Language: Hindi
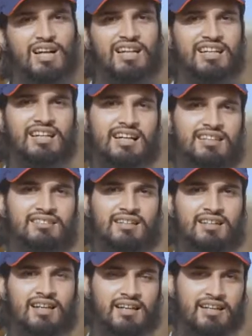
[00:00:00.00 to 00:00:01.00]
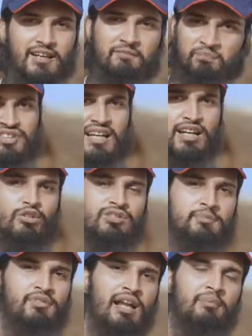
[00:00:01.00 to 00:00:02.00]
काइंडली लाइक एंड शेयर करके चैनल को
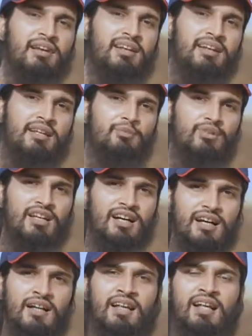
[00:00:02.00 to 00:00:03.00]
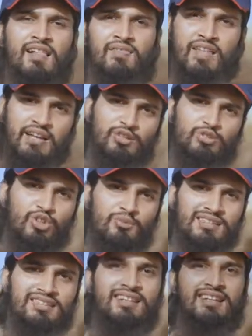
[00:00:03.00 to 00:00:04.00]
सब्सक्राइब करना नहीं भूलिएगा थैंक यू सो मच